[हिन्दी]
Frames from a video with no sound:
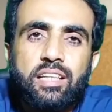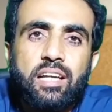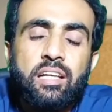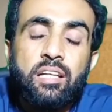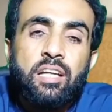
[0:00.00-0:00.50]

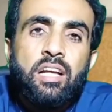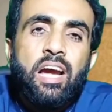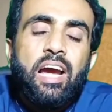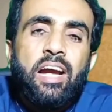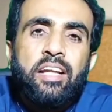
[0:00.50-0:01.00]
हैं
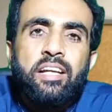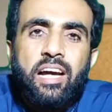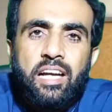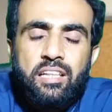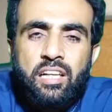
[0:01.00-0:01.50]

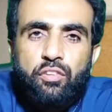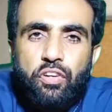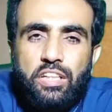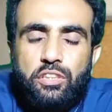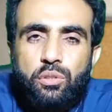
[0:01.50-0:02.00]
एडिनाइड का
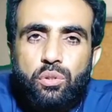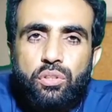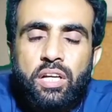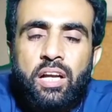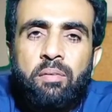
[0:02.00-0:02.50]
इन्फेक्शन हो
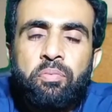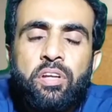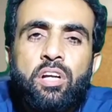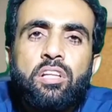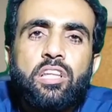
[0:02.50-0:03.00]
जाए
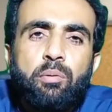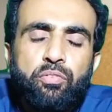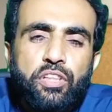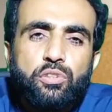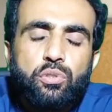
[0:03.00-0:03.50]
तब
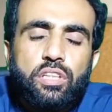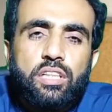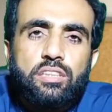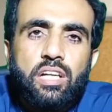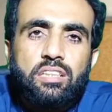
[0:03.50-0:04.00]
फिट्स होने
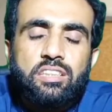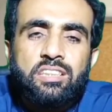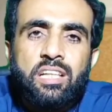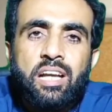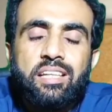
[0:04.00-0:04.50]
के
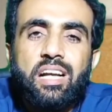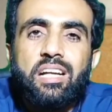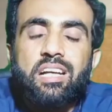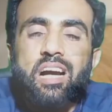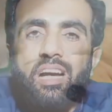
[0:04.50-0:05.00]
चांसेस हैं या कान